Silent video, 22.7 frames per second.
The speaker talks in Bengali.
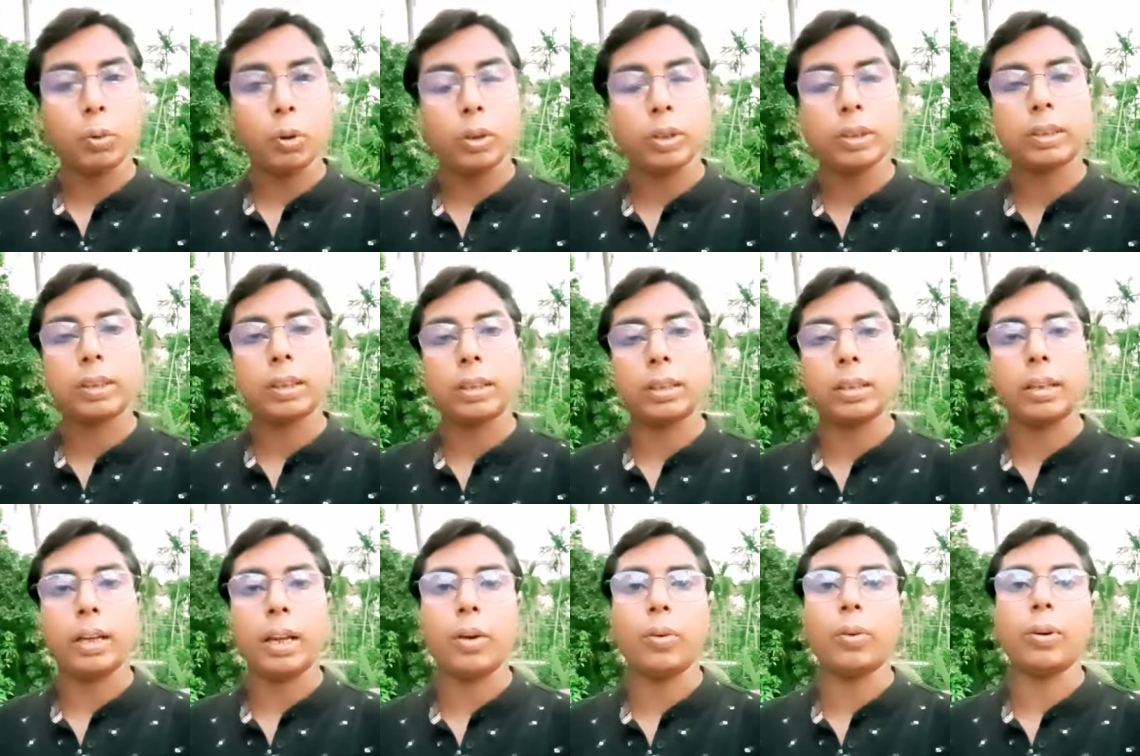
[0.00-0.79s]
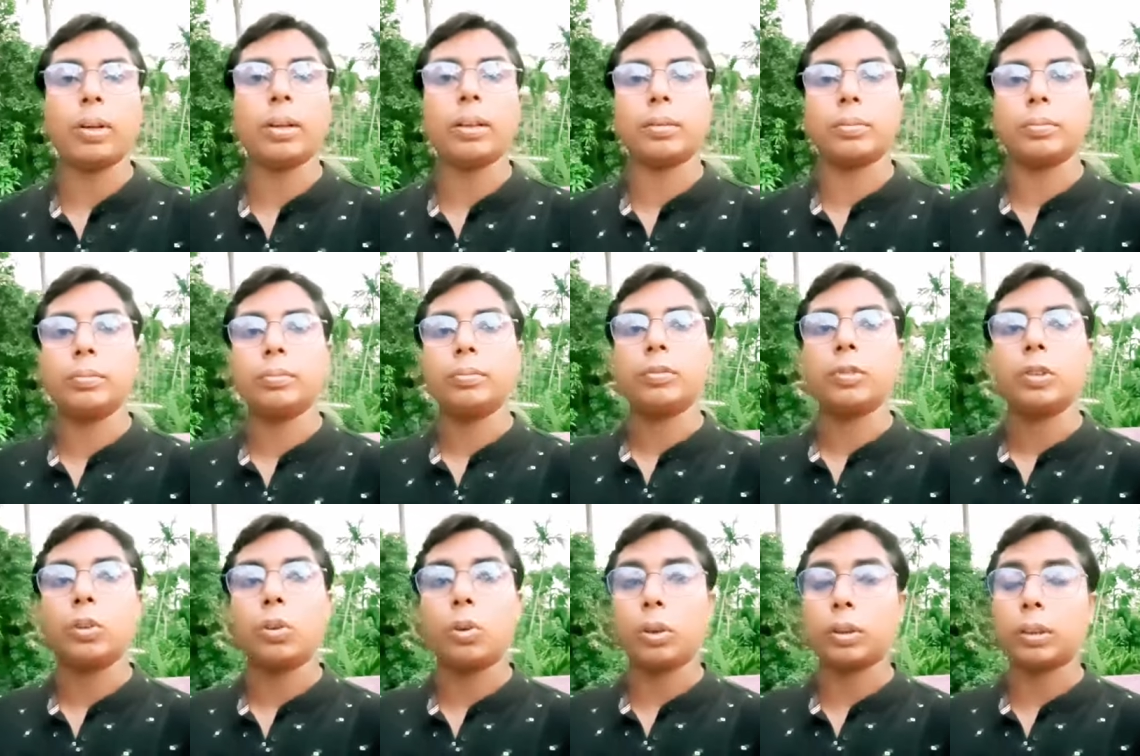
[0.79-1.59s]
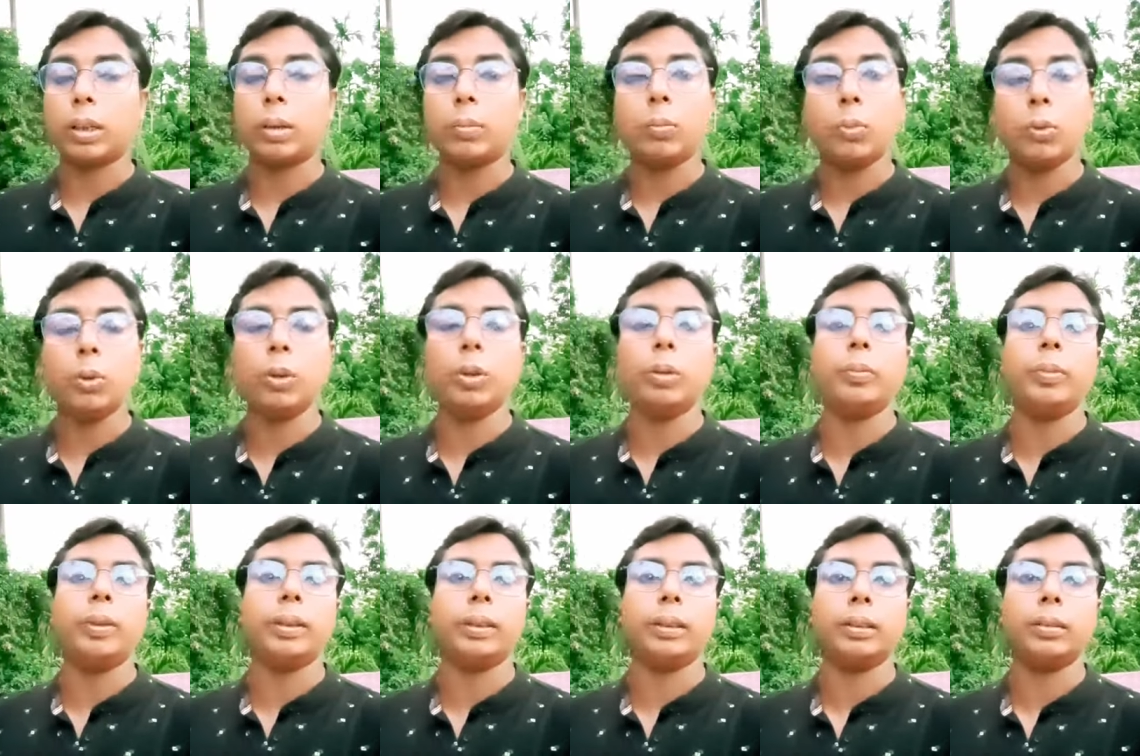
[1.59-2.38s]
পয়সা নেওয়ার কথা
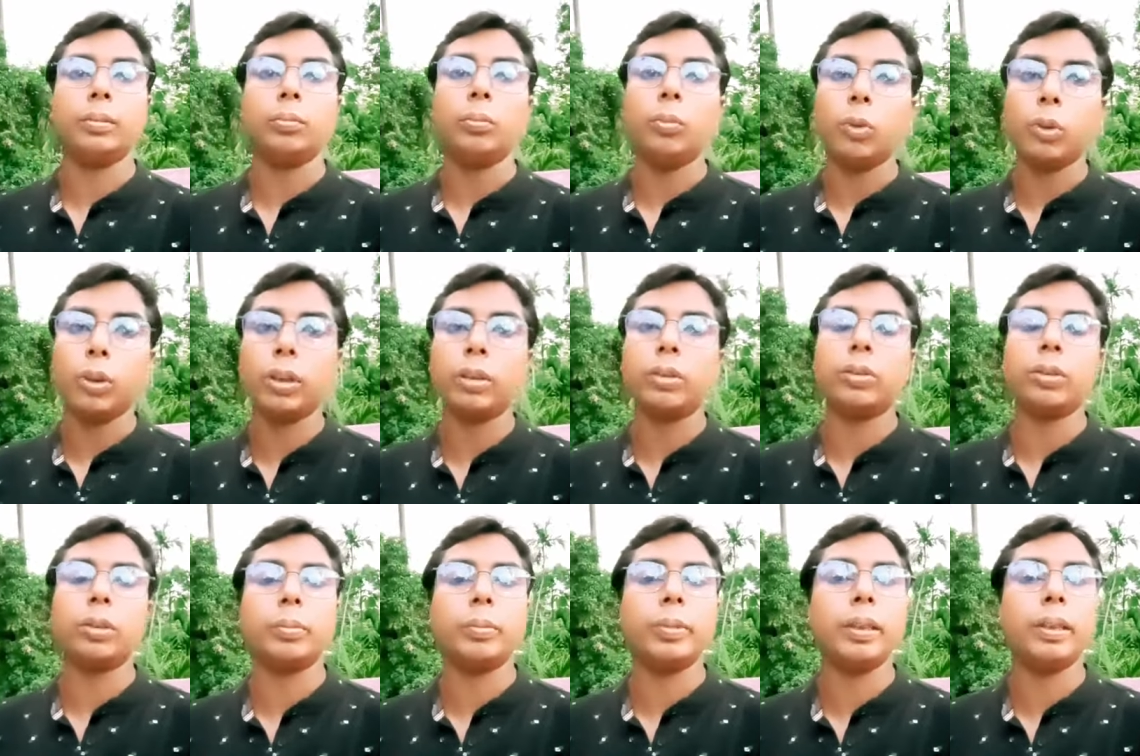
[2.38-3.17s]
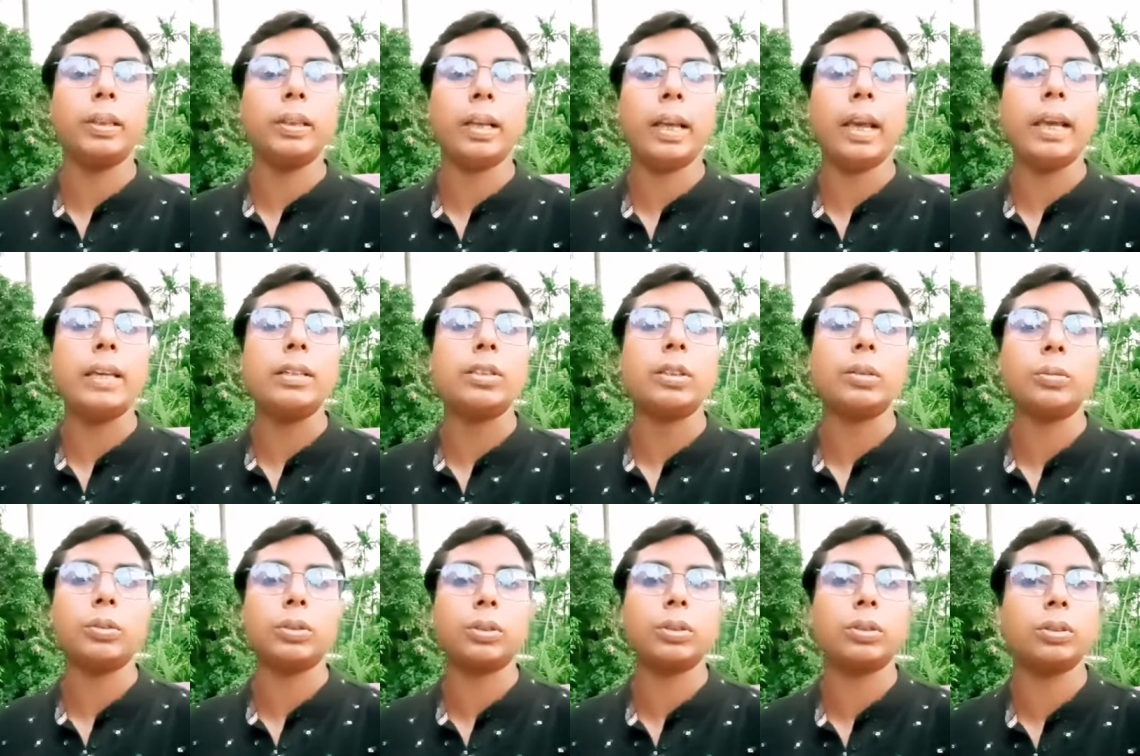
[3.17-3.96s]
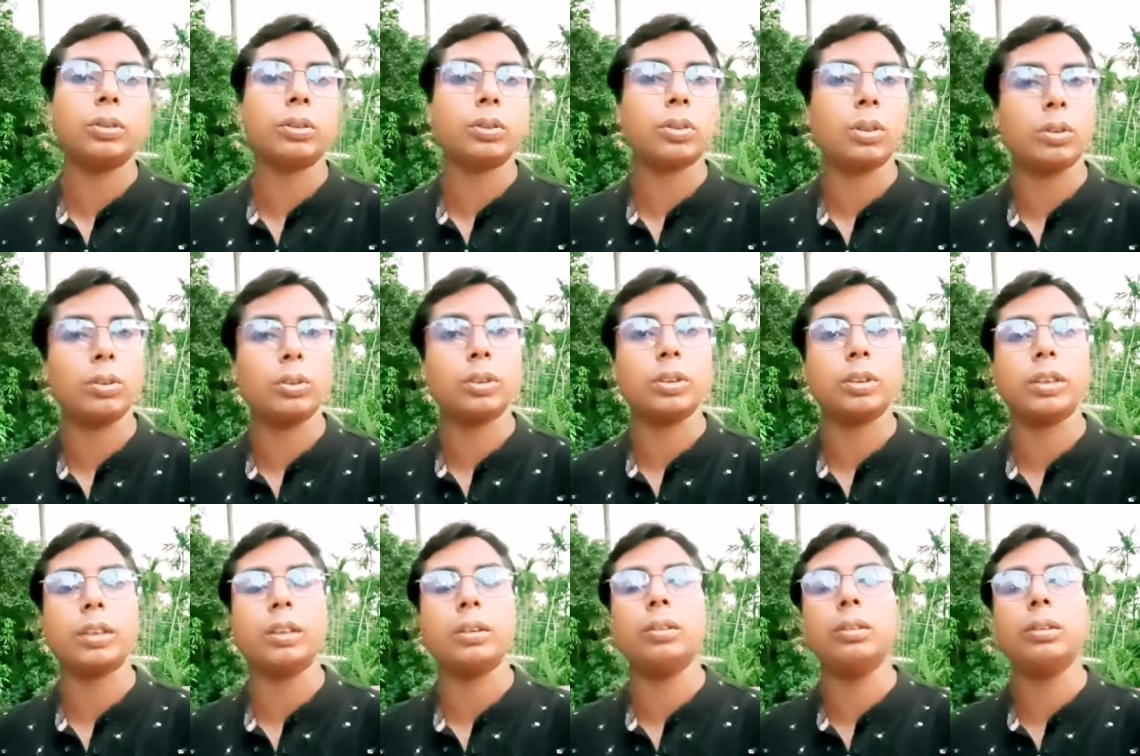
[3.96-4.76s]
বলবে মনে করবেন এই সমস্ত
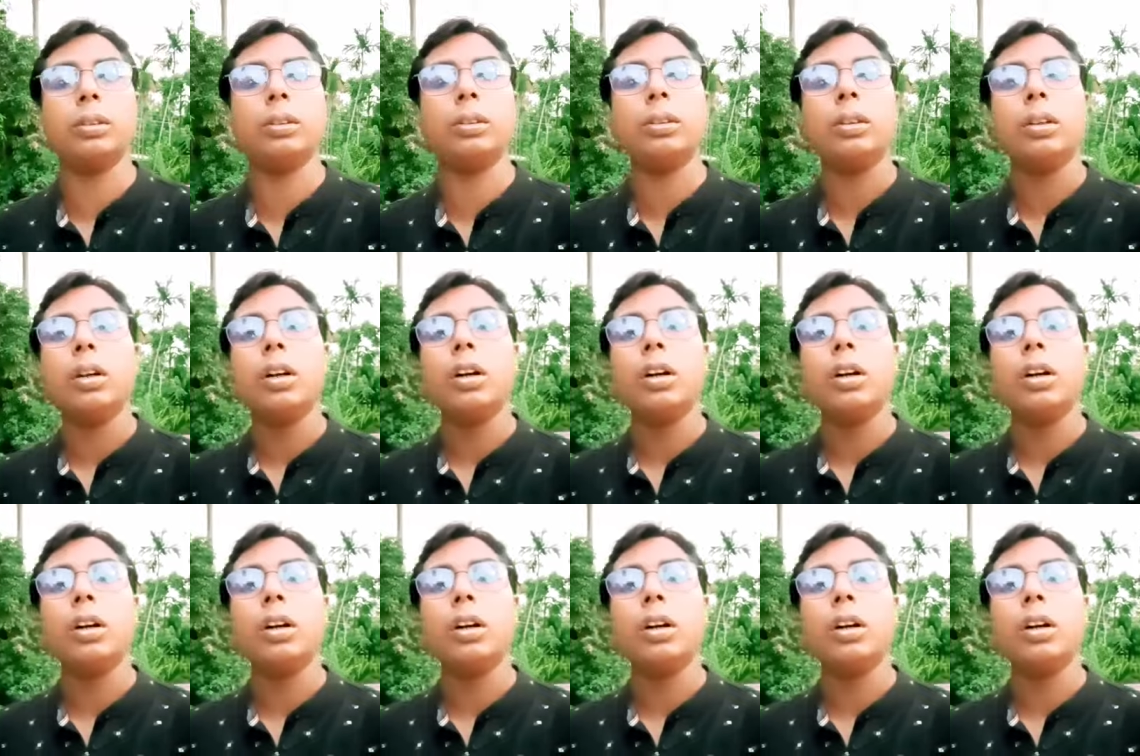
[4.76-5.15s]
সংস্থাগুলো